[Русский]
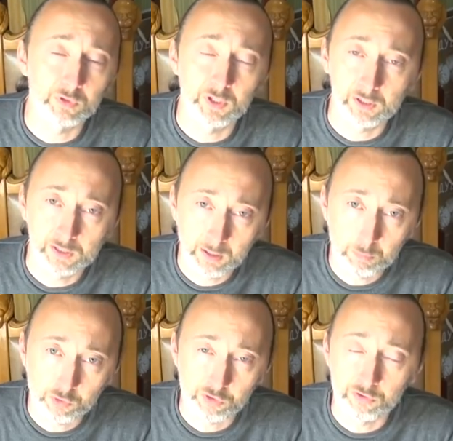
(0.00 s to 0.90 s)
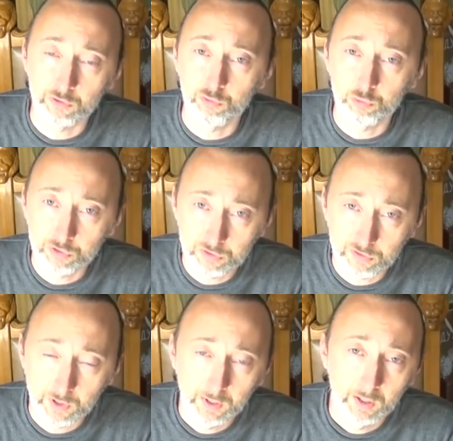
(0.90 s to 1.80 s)
тогда можете судить
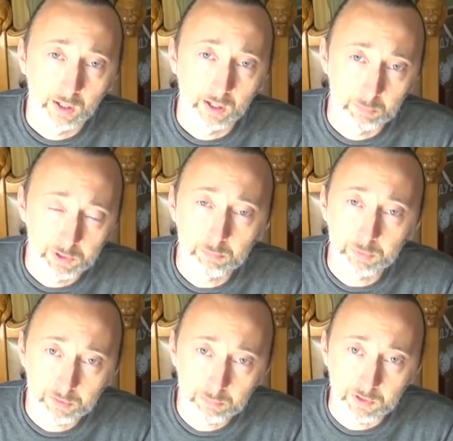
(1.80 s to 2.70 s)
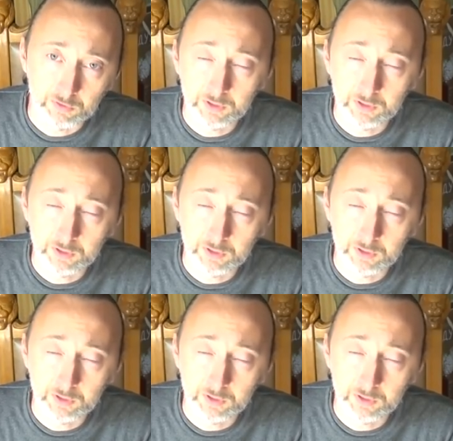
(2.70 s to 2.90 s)
об этом предмете.